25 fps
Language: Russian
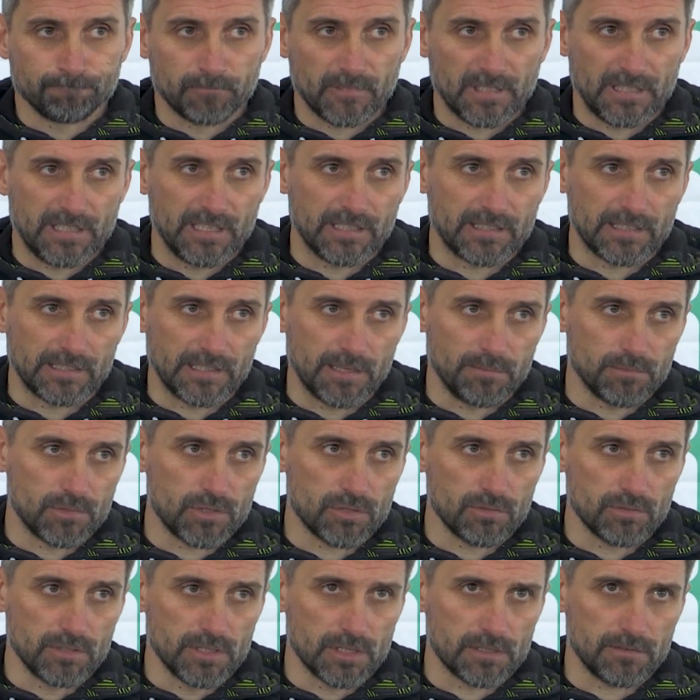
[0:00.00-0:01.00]
где-то нам
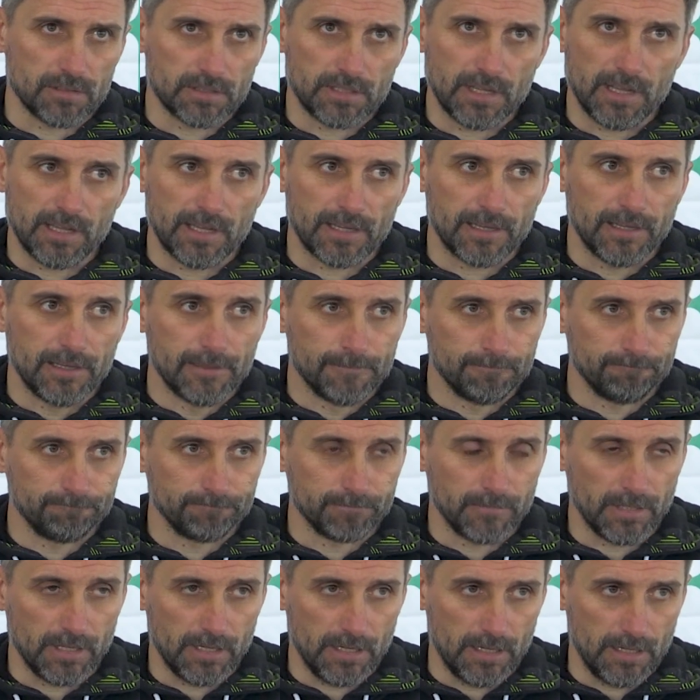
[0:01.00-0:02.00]
чуть не хватало
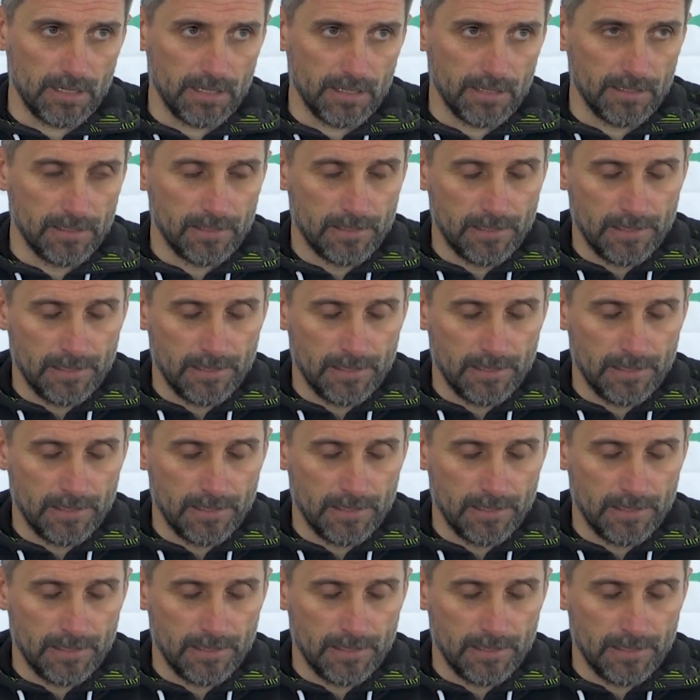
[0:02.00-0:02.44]
а,